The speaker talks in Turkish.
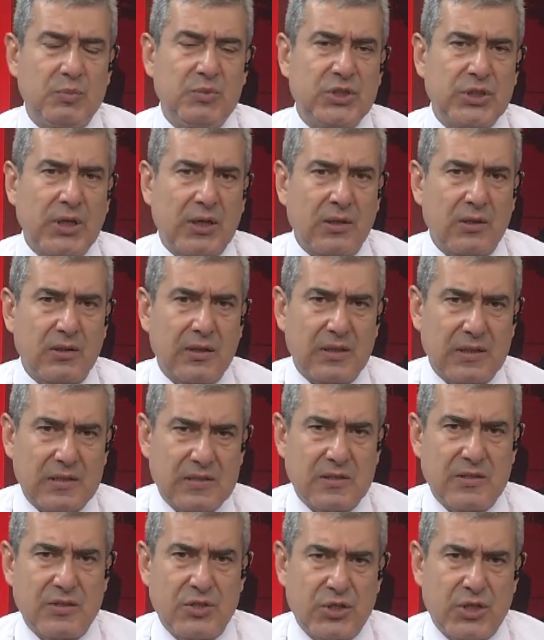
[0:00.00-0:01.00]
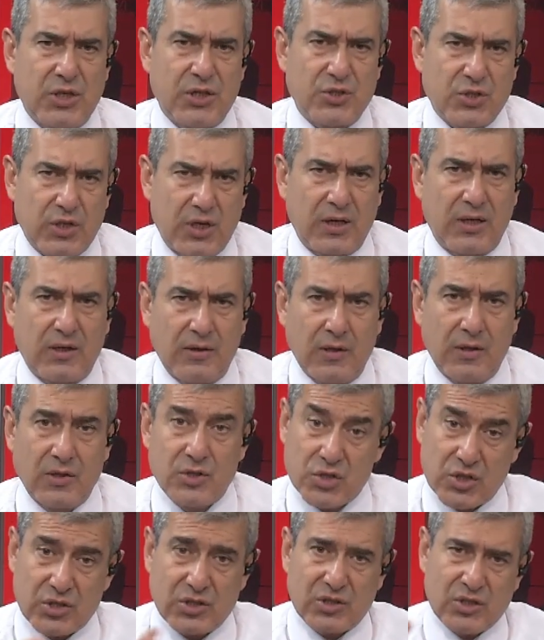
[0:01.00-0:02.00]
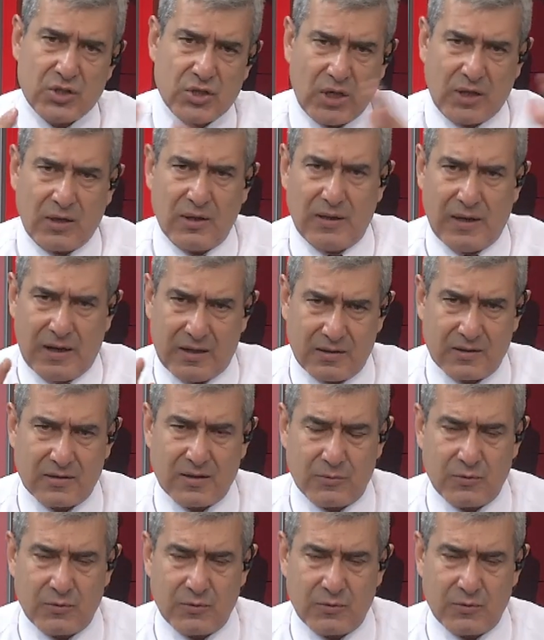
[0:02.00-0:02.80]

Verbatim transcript: bir şekilde nasıl işkenceye çeşitli şekillerde